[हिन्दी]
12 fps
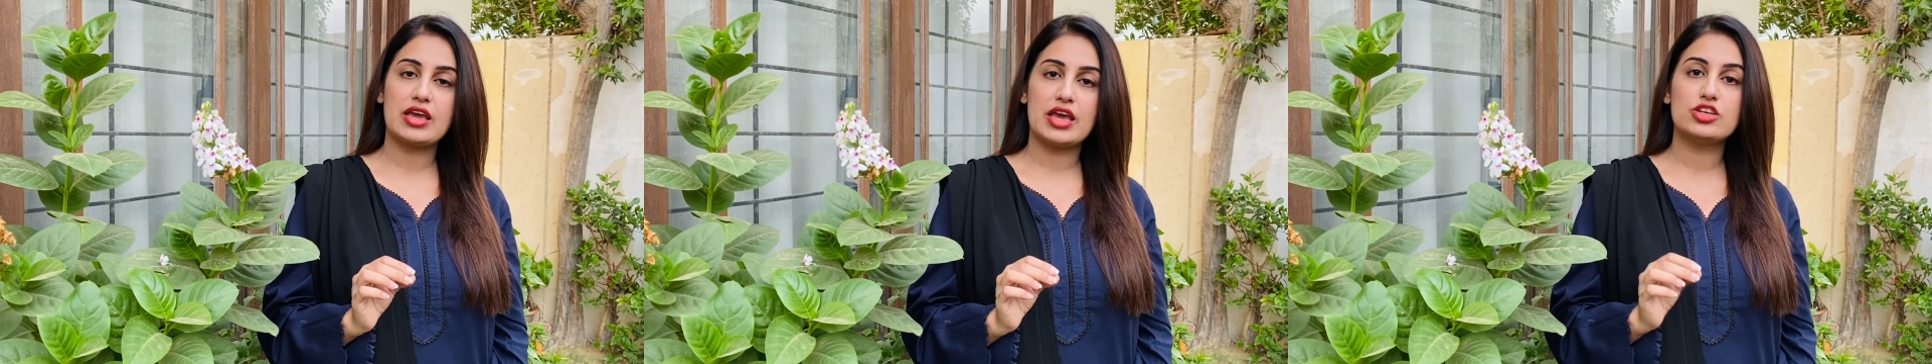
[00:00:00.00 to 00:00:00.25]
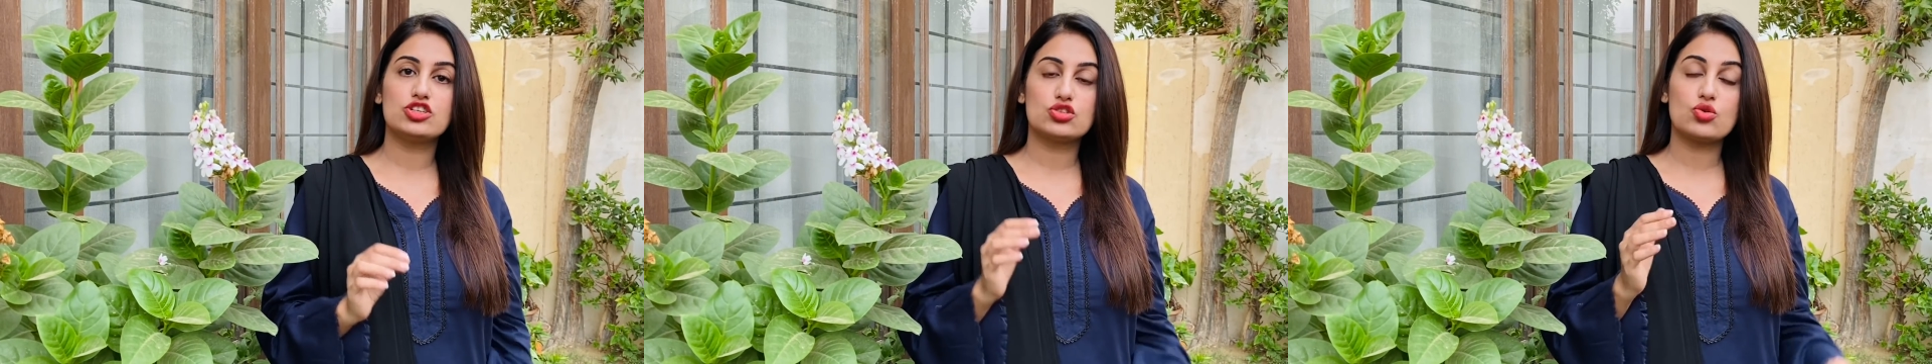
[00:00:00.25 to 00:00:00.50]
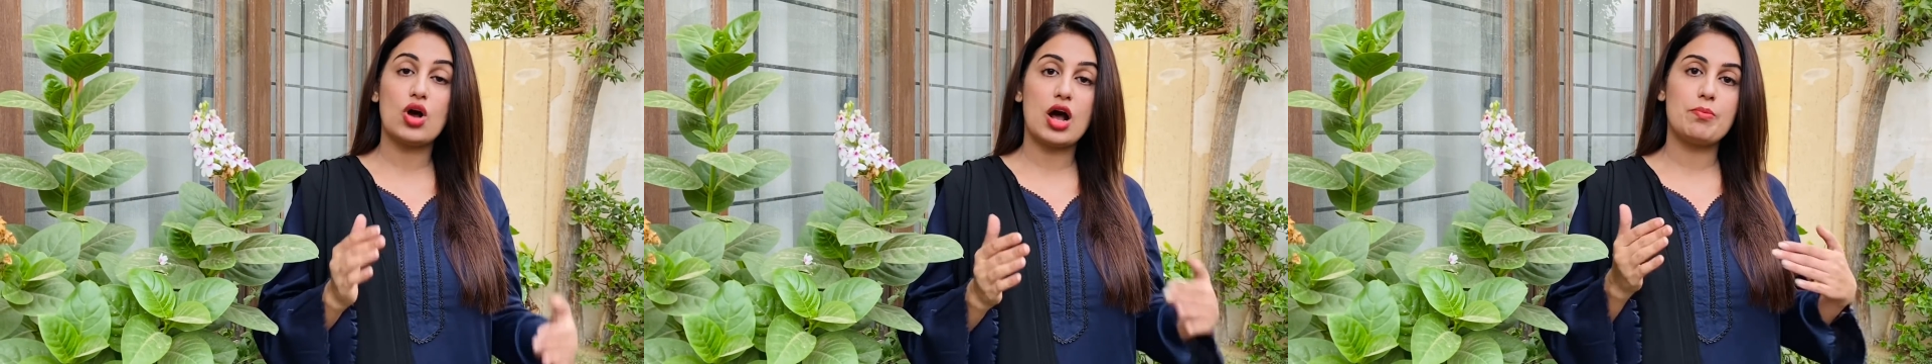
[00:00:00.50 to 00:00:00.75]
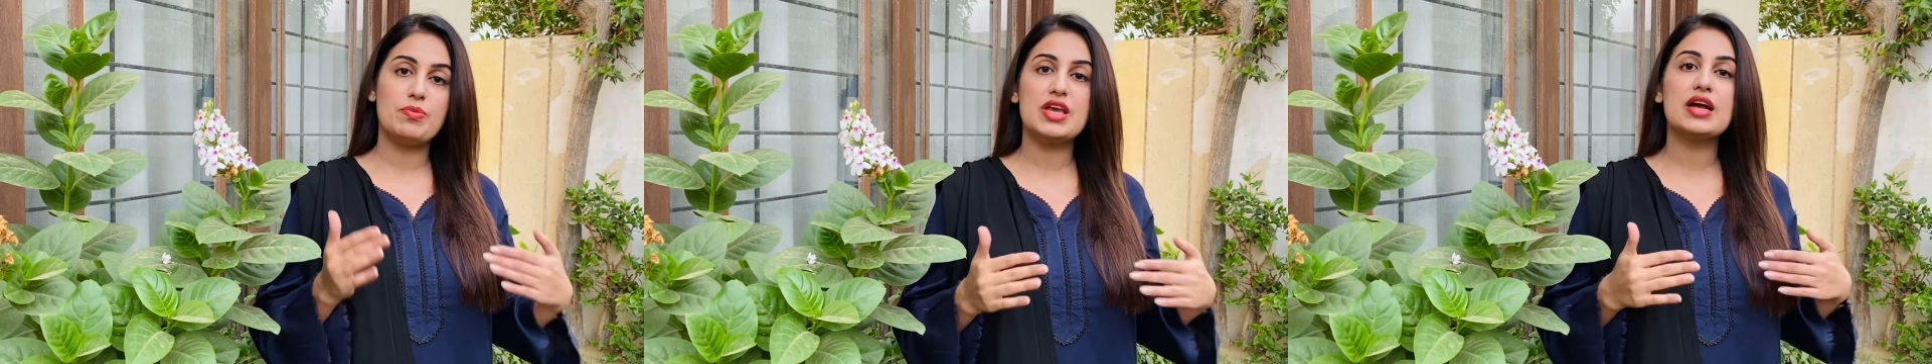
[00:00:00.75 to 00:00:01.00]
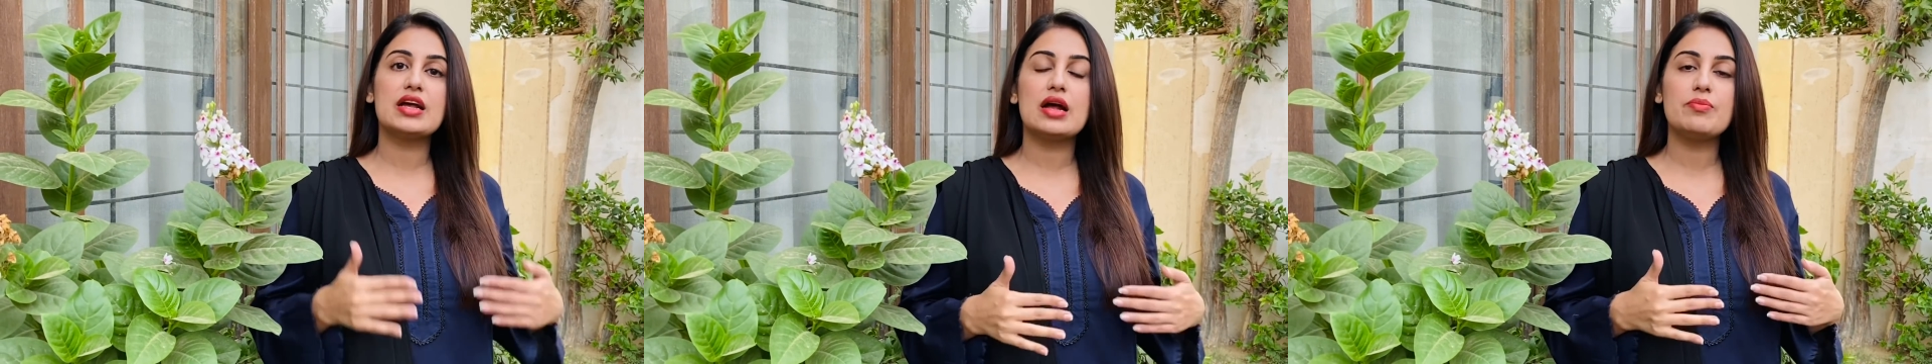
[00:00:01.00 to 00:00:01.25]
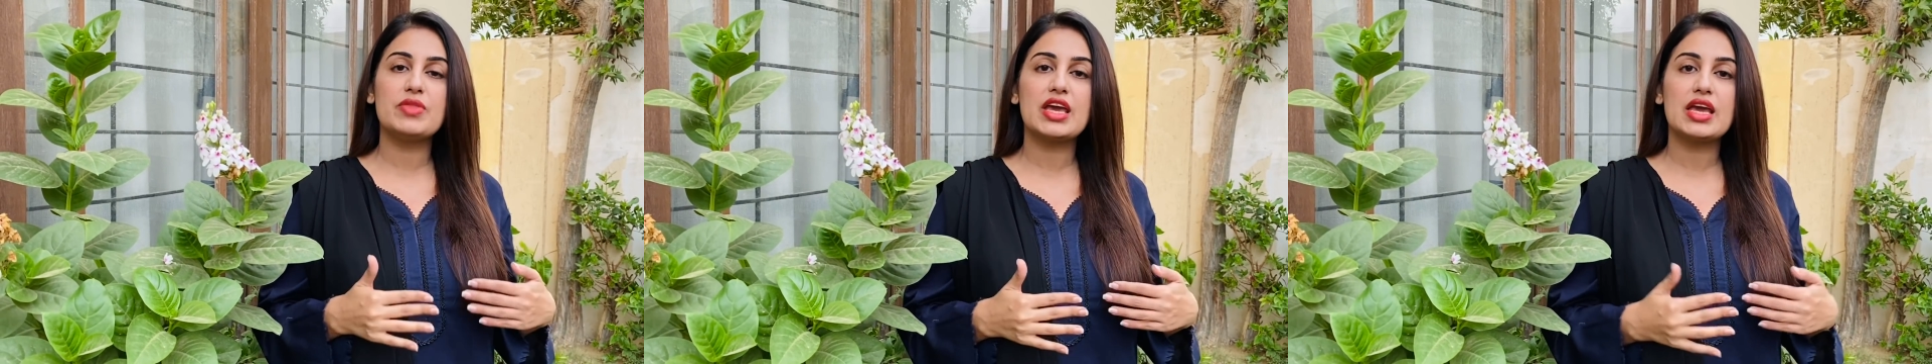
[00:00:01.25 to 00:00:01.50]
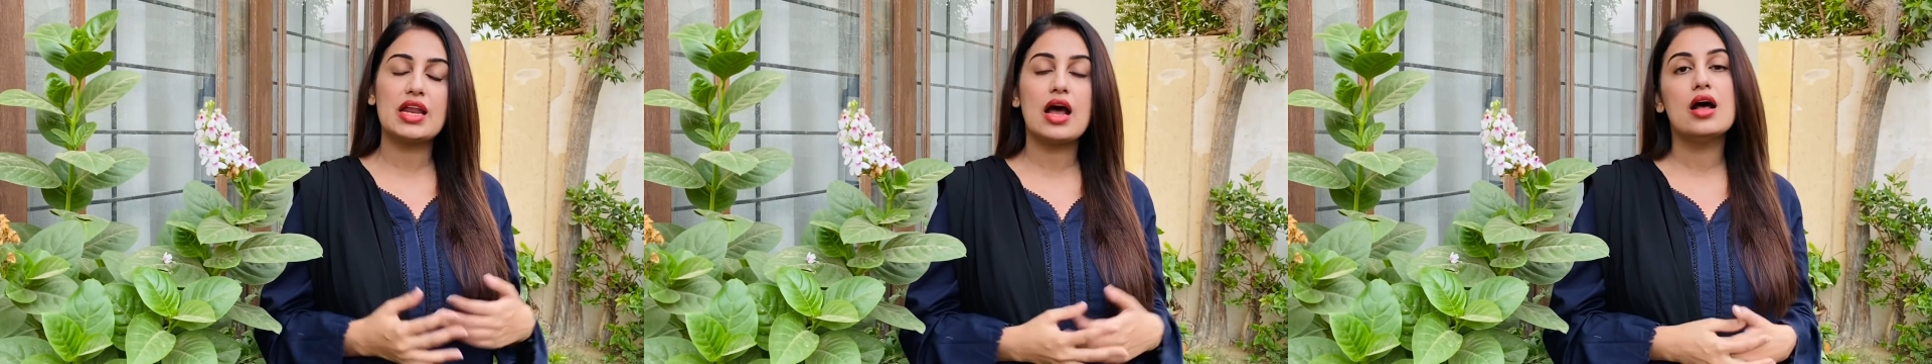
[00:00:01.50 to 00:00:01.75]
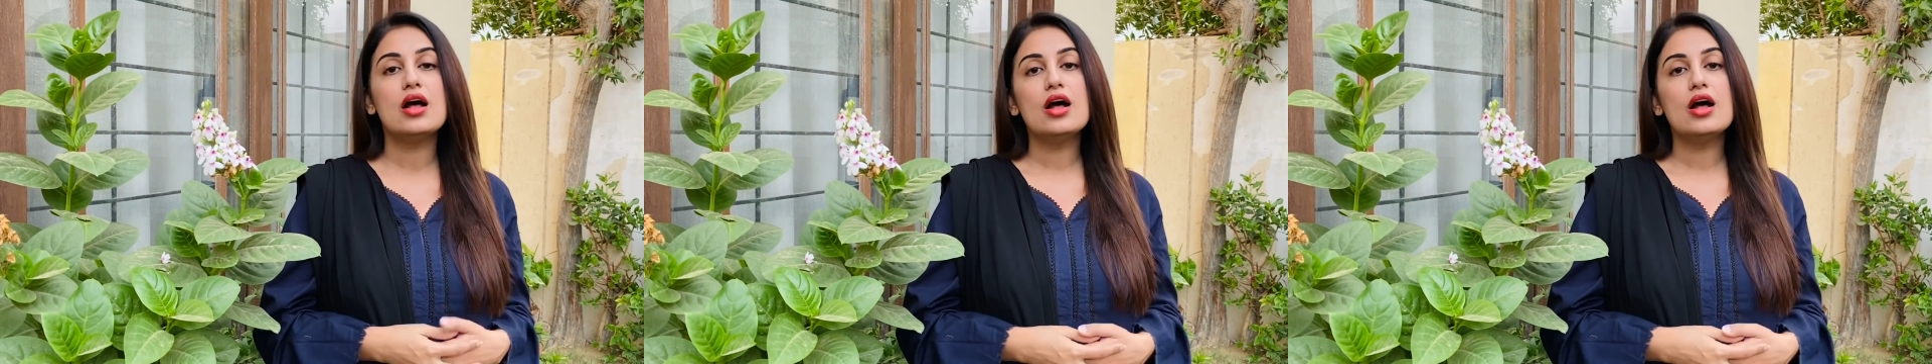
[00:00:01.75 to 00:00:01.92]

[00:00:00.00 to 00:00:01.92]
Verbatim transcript: गए हैं जिसको अब भी अगर हम देखें ना